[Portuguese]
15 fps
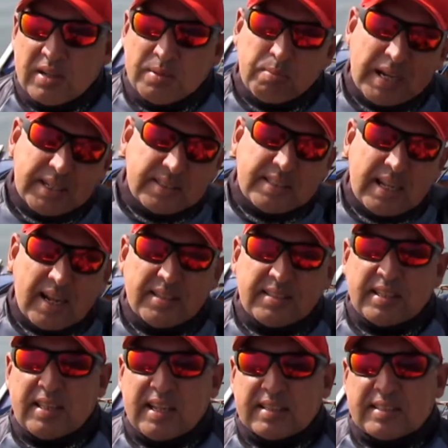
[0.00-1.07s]
Mais tarde,
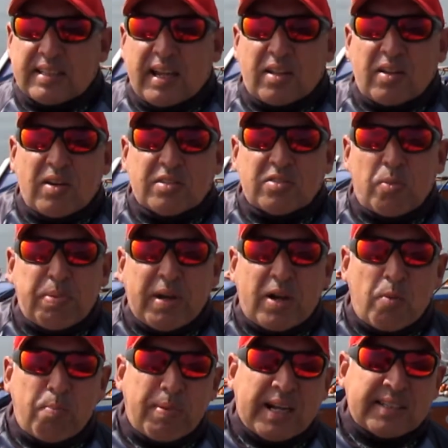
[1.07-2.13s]
se der certo, nós vamos pegar
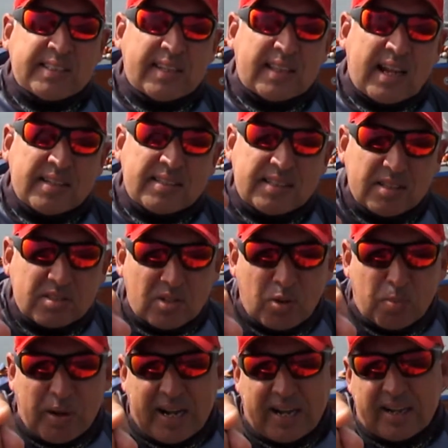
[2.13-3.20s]
o Pasta Tarciso no
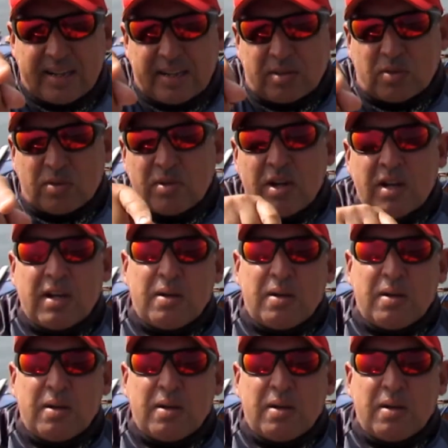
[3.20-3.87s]
barranco.